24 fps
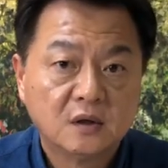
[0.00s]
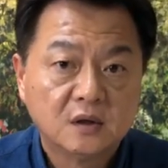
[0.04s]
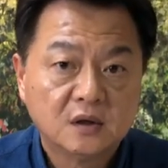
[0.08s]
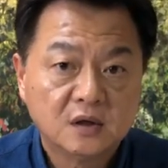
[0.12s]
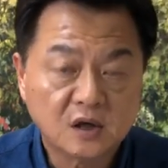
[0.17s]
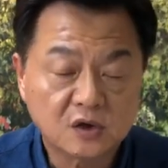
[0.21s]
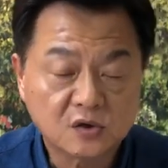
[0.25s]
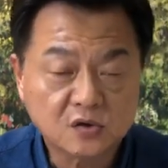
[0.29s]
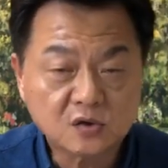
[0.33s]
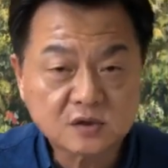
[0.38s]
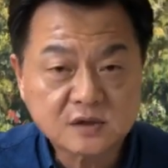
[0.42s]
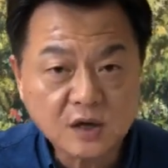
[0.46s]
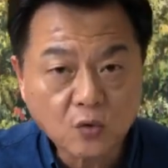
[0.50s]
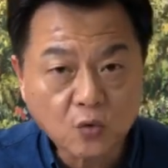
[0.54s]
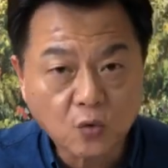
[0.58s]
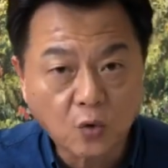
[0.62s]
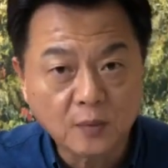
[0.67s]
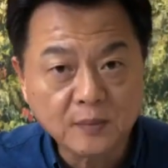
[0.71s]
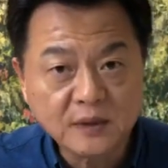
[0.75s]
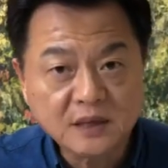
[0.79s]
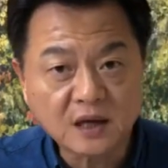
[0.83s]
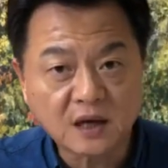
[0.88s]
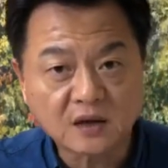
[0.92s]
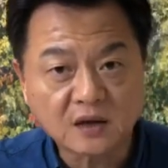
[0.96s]
也就在国
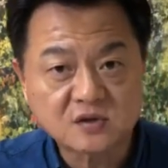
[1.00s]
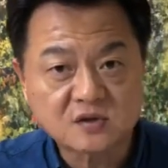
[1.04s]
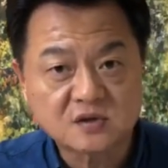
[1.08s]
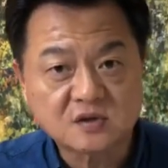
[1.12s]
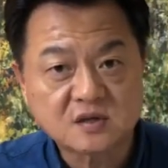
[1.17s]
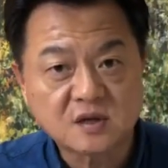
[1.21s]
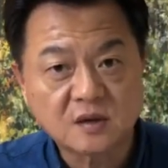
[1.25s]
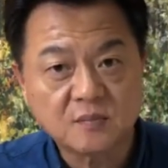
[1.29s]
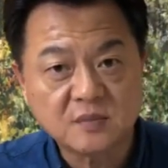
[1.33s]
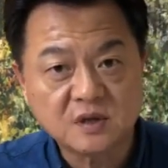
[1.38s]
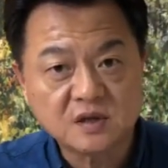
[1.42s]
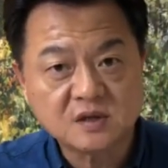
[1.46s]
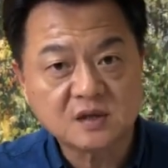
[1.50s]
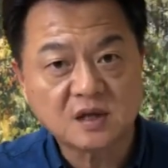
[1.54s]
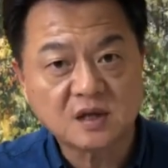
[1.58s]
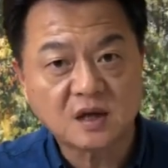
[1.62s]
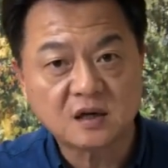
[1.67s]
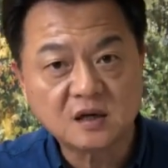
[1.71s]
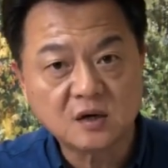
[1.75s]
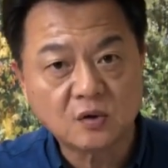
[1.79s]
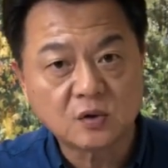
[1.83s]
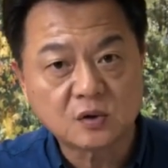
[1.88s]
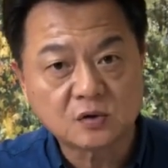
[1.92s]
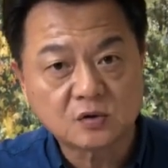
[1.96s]
民党执政、民进党
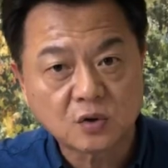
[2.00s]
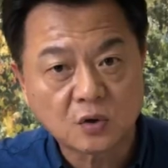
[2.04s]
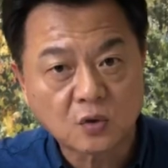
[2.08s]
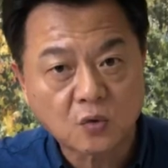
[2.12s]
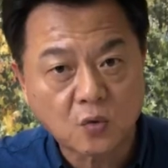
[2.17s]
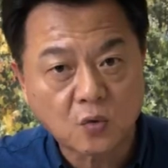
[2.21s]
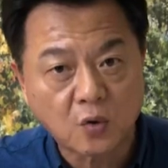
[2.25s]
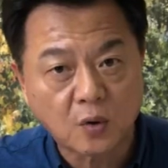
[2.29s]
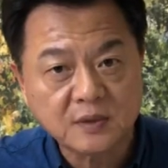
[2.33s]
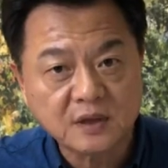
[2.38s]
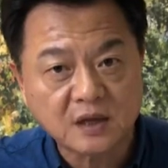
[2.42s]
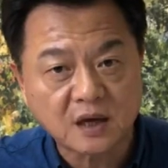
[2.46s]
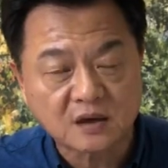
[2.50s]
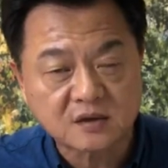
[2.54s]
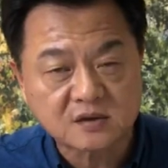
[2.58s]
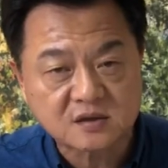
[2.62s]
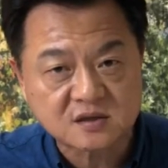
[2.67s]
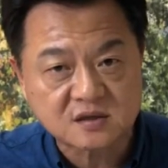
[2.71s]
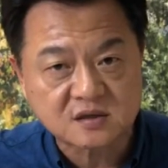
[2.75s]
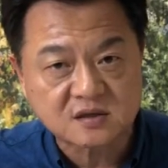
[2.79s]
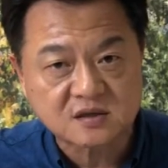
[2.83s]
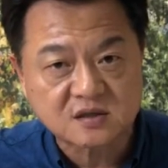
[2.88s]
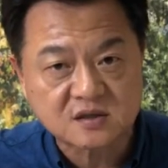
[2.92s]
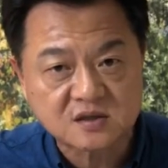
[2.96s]
认为说国民党
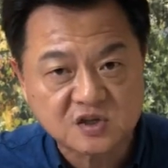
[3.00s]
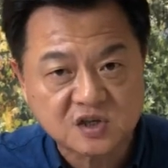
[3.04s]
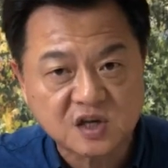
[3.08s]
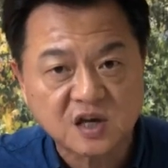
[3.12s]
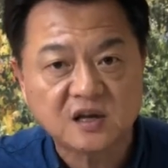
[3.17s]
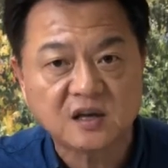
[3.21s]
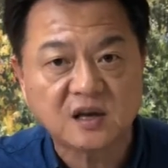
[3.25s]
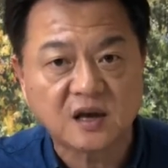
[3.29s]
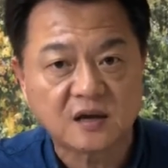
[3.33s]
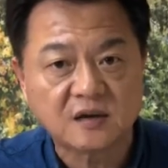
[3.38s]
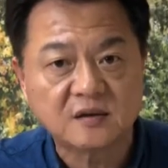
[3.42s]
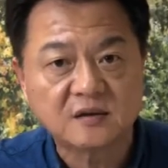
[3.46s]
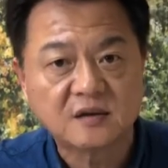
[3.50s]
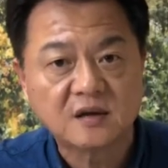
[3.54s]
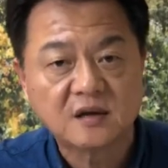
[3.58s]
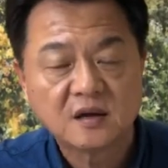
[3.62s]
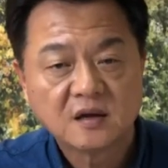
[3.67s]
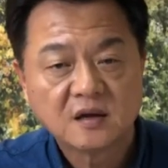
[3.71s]
实施戒严、